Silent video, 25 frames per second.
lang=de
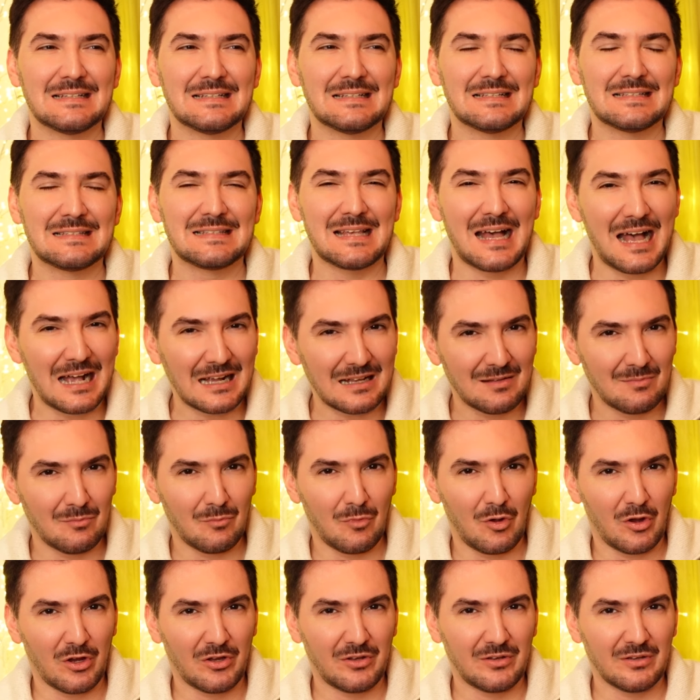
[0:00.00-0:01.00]
sagen
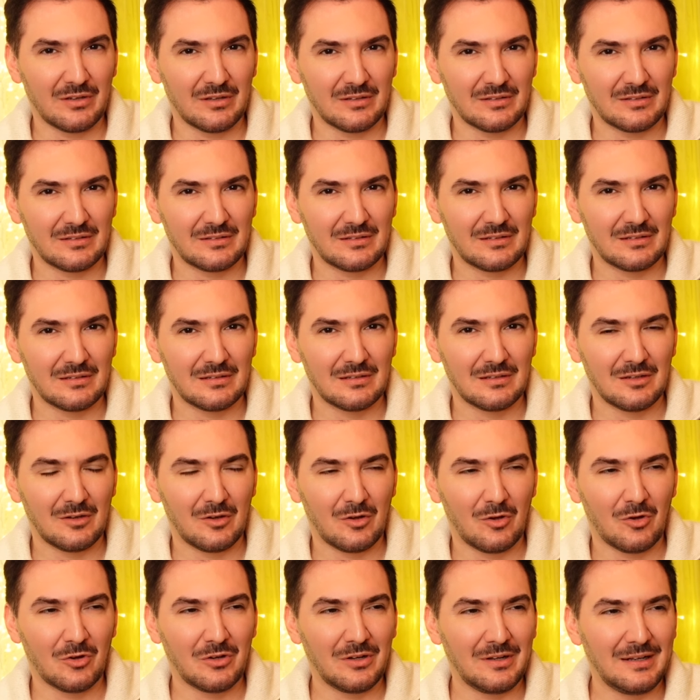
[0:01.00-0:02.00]
möchtest
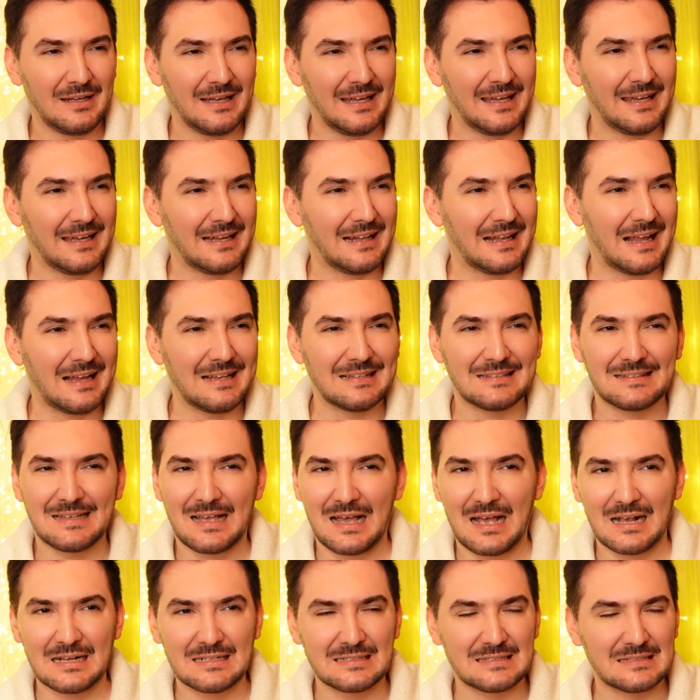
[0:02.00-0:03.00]
und nicht gleich
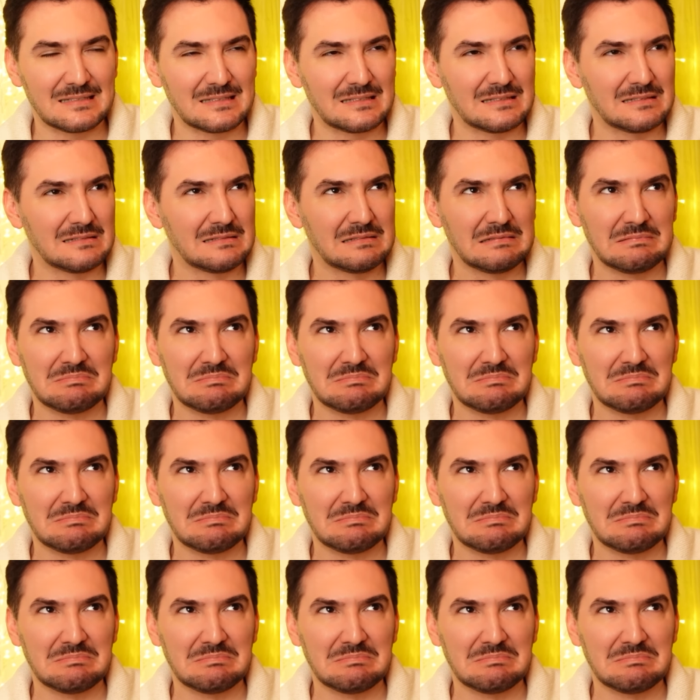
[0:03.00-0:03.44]
sagst,